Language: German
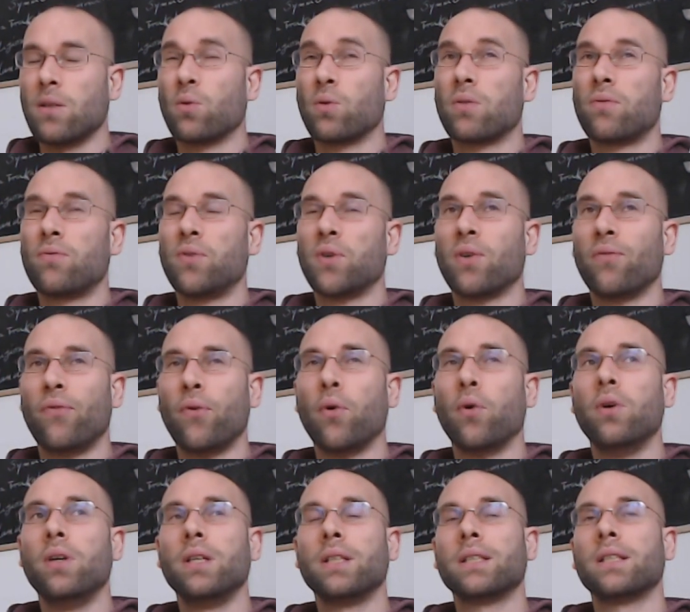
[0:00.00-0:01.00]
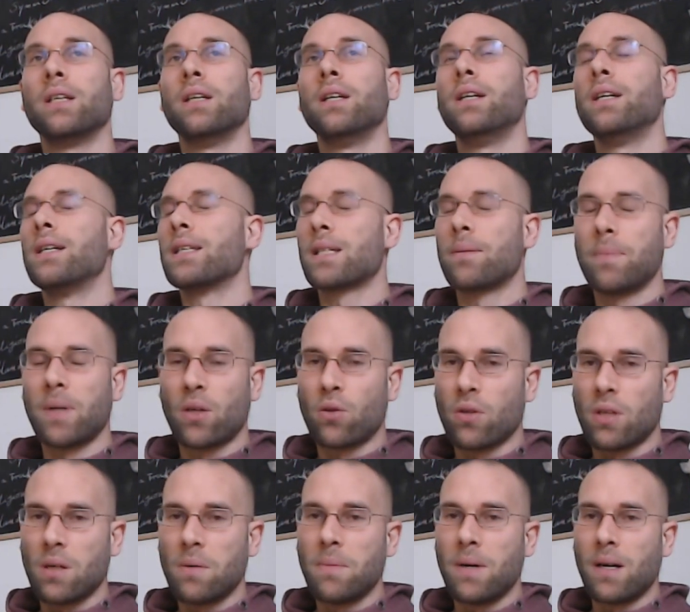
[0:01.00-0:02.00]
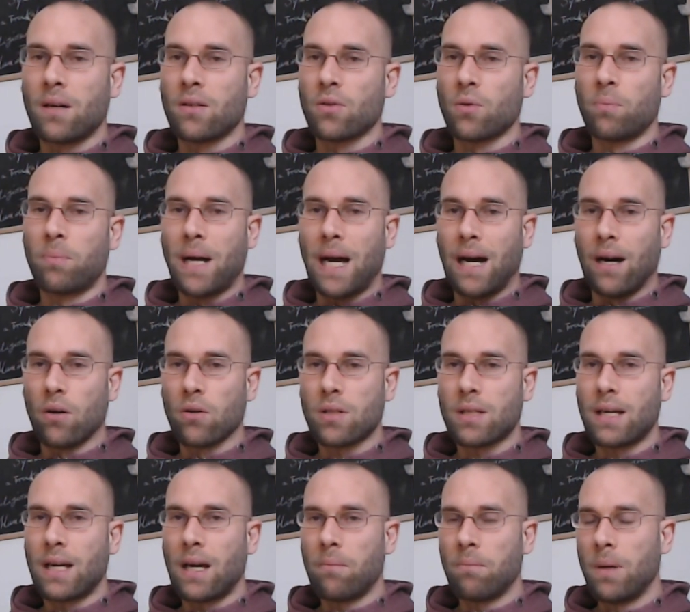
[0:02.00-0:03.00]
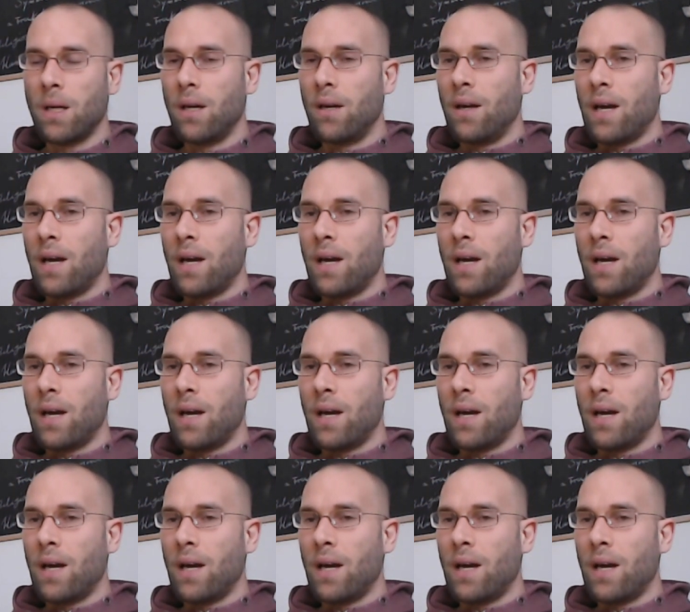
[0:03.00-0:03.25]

Und für gewöhnlich, es gibt natürlich immer so ein paar Ausnahmen,